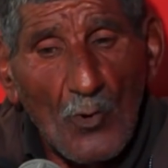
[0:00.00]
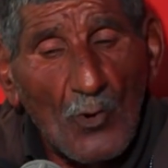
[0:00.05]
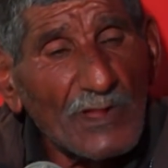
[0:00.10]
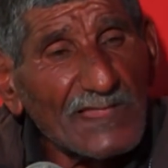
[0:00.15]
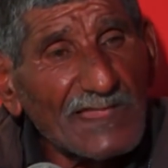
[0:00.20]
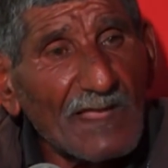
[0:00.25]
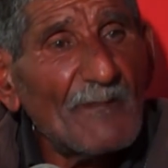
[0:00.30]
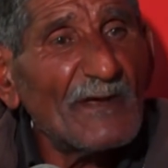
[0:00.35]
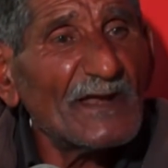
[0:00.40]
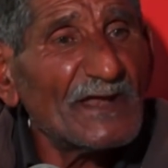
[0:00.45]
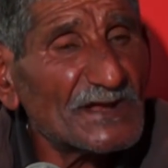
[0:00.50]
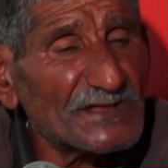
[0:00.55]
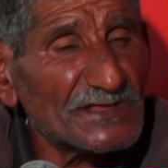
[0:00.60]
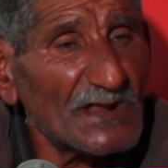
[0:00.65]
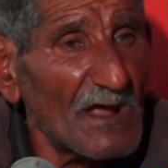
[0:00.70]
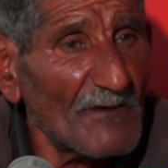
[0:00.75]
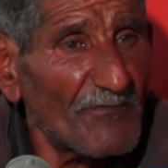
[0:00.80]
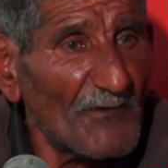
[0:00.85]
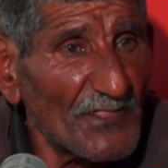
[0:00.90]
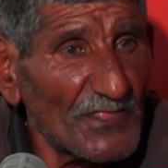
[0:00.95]
قلت له مانيش
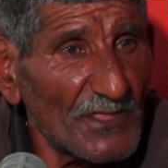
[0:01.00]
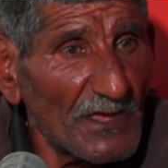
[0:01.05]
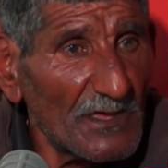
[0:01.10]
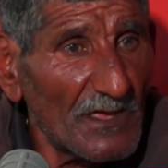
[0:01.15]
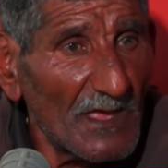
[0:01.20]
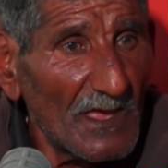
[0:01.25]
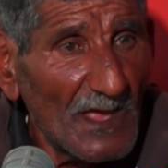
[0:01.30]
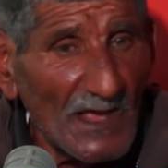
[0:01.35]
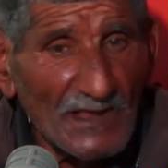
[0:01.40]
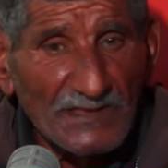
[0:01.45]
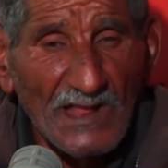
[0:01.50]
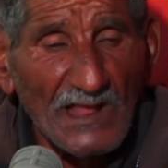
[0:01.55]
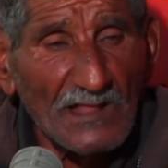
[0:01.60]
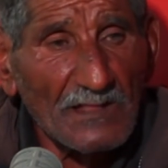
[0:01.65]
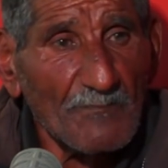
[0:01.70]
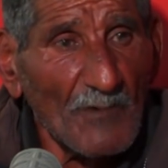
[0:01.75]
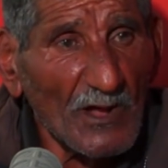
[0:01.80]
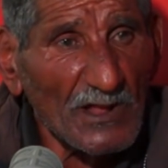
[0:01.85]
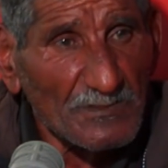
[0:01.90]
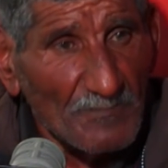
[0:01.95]
رافضني
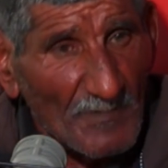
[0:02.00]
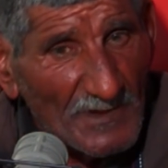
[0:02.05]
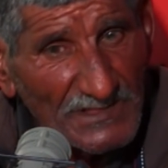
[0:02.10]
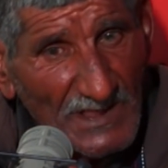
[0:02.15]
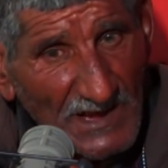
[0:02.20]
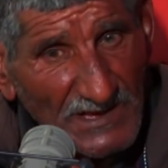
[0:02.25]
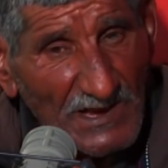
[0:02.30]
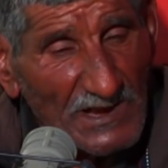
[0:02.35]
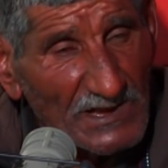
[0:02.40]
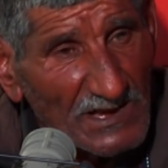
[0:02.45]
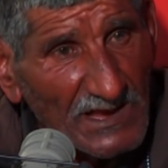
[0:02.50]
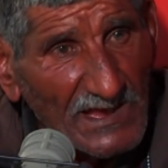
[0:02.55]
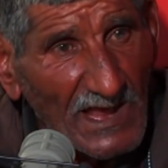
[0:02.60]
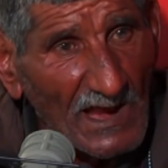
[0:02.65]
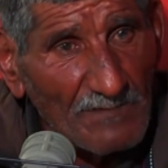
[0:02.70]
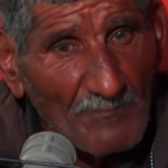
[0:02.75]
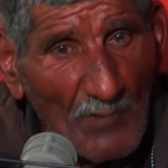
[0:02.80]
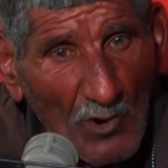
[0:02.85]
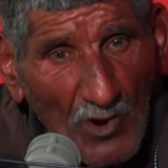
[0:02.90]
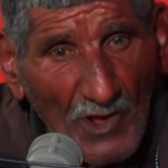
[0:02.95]
سيد المعتمد رجعني
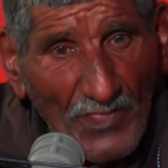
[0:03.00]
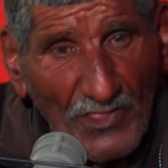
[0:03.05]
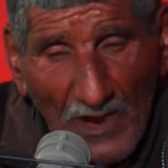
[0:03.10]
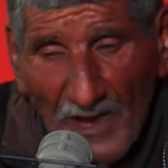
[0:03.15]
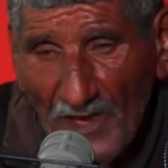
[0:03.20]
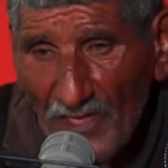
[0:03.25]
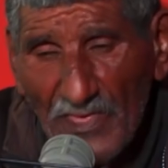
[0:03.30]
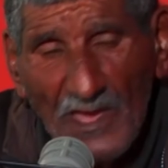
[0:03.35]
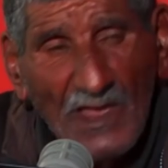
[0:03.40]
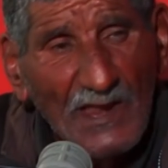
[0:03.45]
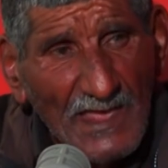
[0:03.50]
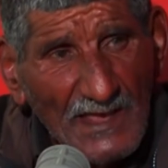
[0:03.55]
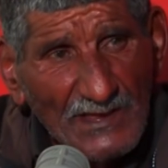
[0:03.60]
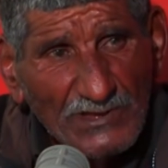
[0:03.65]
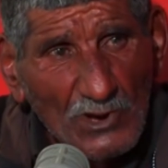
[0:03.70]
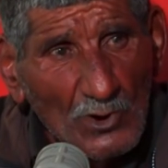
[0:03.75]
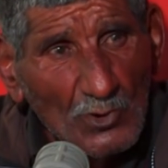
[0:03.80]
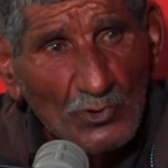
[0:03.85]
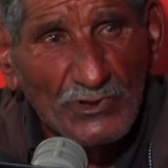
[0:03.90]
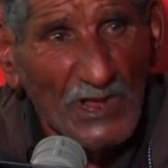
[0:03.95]
نكلمك كذا كذا
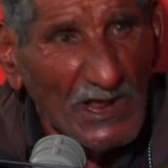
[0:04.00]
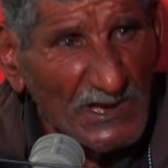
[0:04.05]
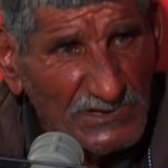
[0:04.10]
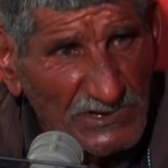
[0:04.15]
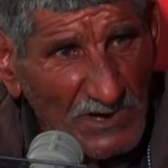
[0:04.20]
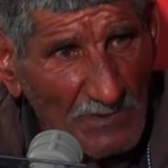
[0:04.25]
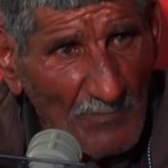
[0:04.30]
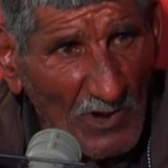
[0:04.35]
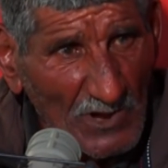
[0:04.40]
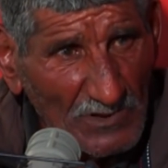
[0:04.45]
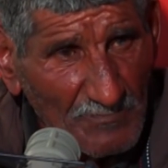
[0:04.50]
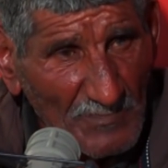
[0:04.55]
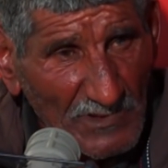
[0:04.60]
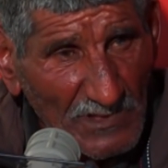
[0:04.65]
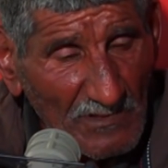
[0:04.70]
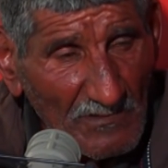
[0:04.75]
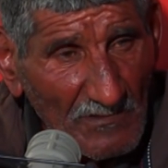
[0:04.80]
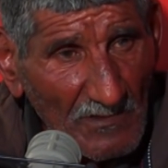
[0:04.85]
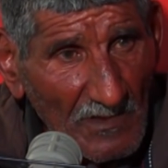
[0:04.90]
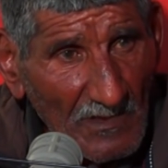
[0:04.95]
الحشيش تغش
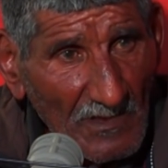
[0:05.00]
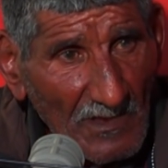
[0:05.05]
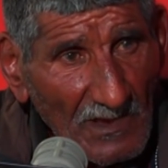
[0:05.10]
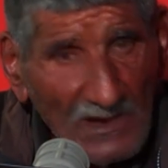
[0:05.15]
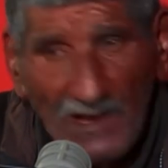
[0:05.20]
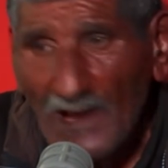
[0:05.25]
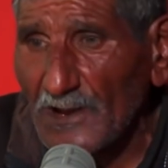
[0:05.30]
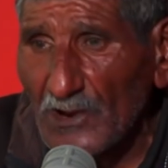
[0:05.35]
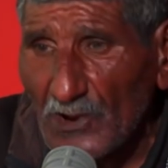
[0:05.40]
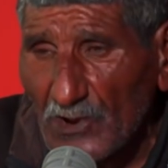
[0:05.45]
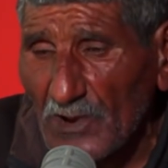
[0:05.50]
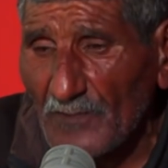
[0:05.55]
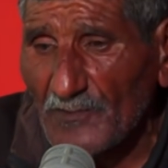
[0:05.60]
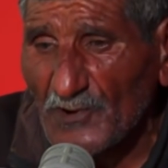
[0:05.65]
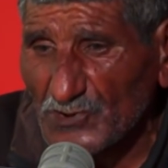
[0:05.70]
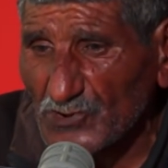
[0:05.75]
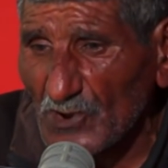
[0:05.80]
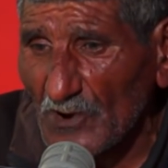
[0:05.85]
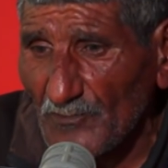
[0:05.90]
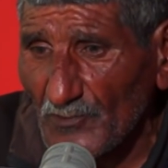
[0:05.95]
المعتمد قال لي
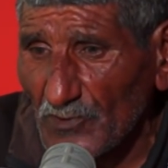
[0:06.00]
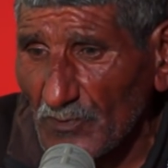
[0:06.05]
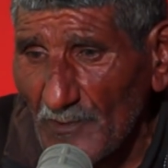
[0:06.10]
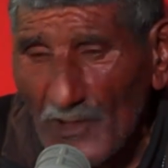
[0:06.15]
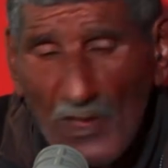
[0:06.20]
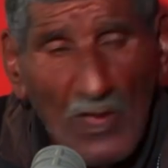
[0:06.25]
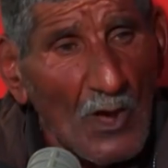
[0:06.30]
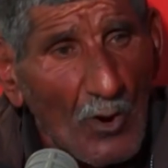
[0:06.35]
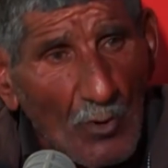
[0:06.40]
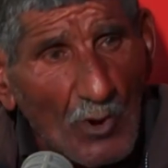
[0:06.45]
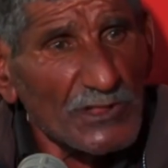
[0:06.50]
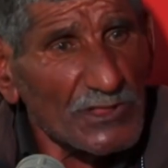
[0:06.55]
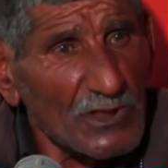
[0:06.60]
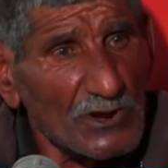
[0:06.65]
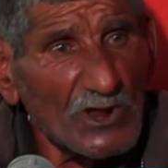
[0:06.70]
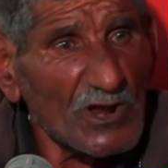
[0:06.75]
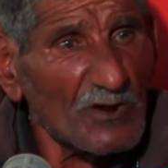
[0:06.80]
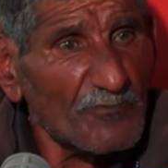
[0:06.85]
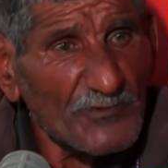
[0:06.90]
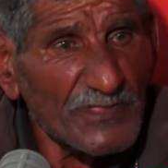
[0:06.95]
كيفاش ترفض قلت
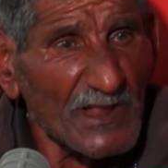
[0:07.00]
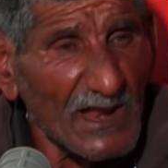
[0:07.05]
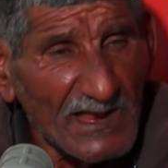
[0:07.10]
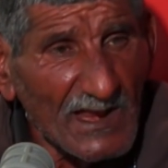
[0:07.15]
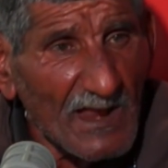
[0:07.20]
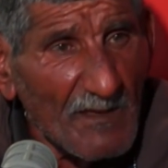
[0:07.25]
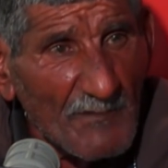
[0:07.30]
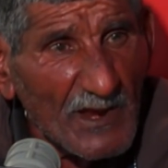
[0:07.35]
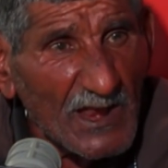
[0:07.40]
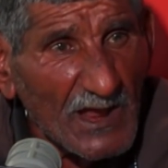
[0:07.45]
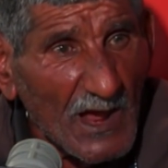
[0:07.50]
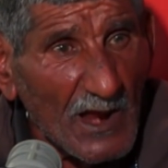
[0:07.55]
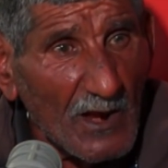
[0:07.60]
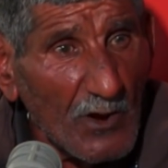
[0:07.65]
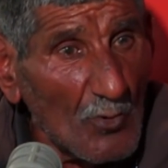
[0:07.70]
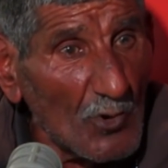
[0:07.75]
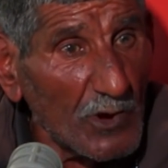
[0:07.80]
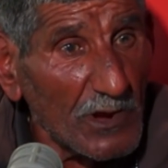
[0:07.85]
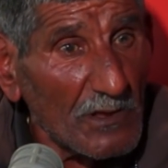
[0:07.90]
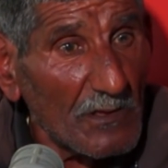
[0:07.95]
له نرفض الكلام اللي
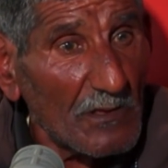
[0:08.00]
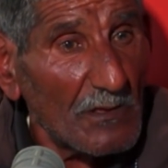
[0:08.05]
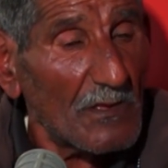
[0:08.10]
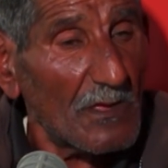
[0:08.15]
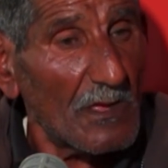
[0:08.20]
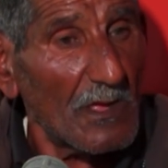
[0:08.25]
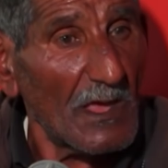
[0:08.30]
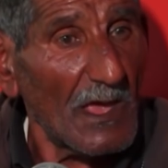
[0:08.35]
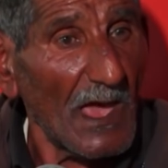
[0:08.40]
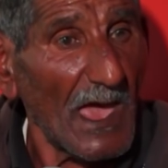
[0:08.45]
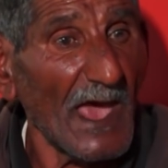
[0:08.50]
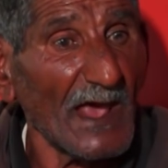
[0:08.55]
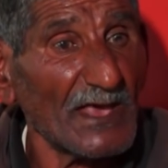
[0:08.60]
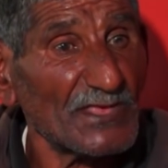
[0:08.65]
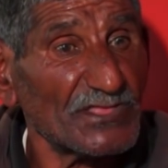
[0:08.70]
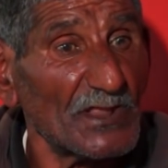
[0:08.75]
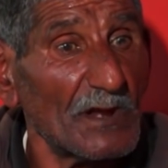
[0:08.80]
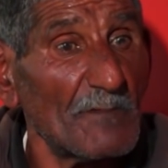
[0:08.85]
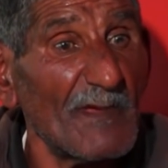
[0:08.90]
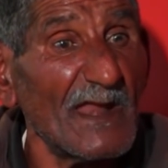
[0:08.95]
قاله لي
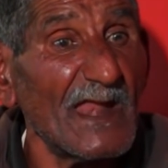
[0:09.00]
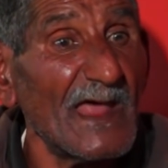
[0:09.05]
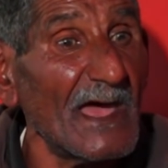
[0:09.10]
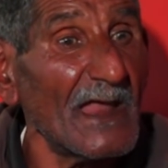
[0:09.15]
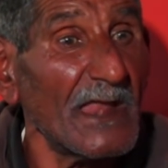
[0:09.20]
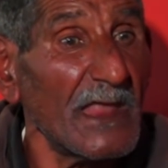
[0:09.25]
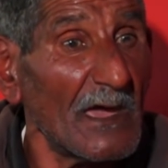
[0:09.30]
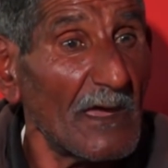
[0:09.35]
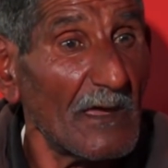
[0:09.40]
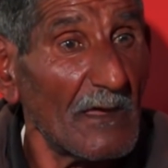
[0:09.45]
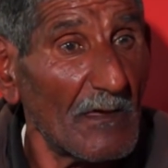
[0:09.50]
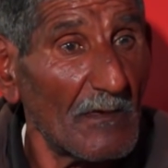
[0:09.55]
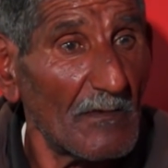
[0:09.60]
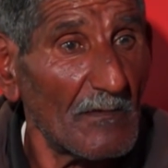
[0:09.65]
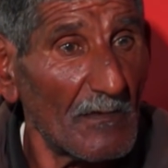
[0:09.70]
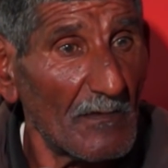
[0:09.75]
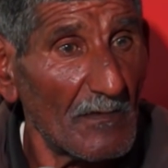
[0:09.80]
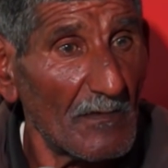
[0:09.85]
اكثر منها لا